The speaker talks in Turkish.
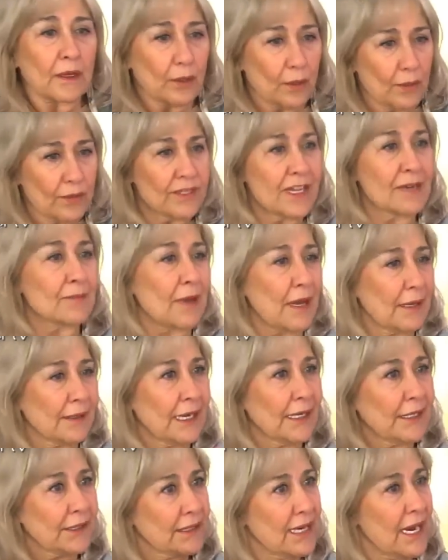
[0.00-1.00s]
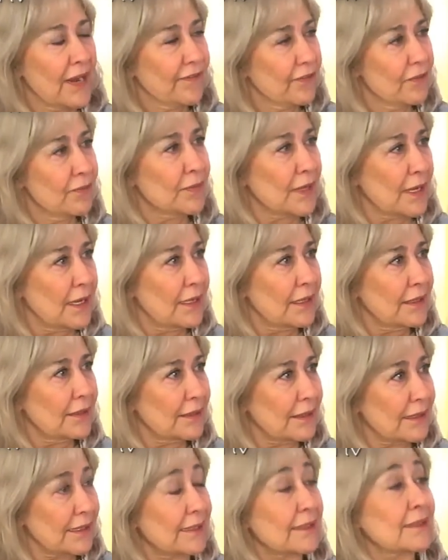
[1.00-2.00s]
o zaman etrafımla
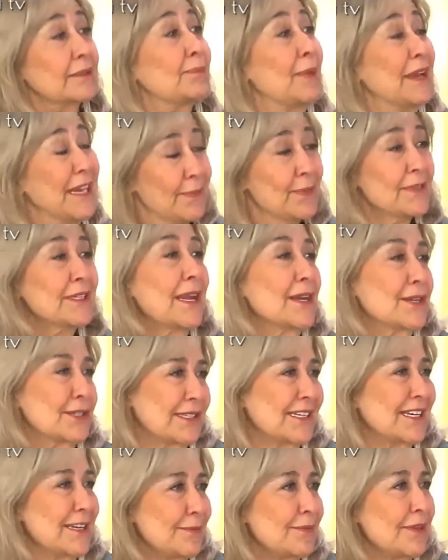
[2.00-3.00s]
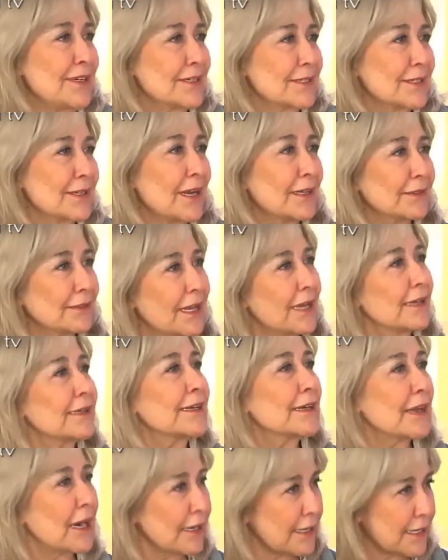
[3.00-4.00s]
benim seçtiğim insanlar,
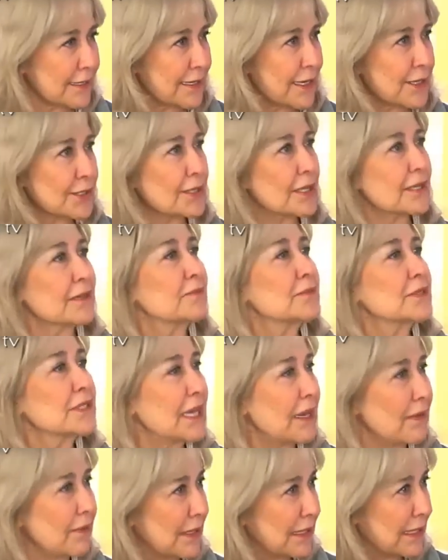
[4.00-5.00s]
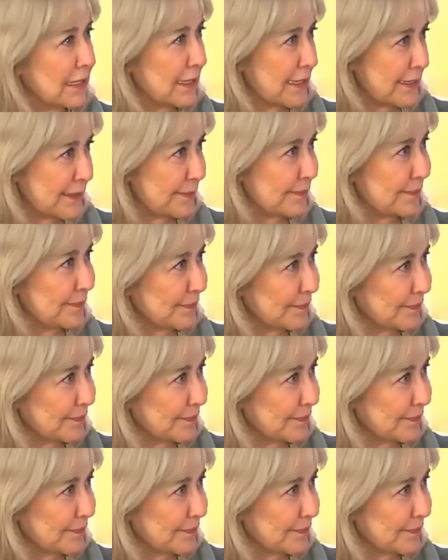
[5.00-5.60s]
yani arkadaşlarım, sevgililerim,